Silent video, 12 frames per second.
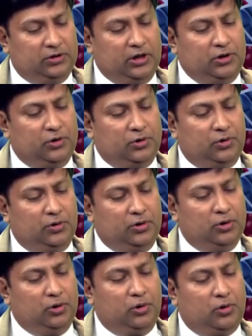সেই জন্য
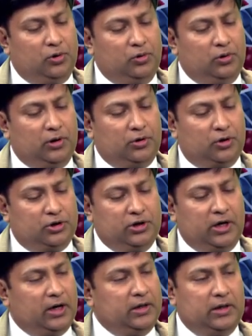লক্ষণগুলো
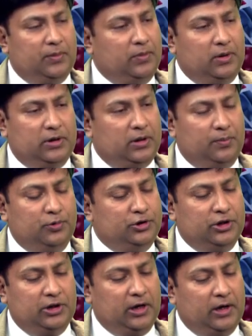দশের আগে তেমন একটা
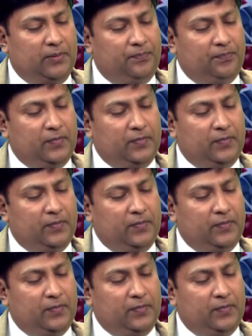বোঝা যায় না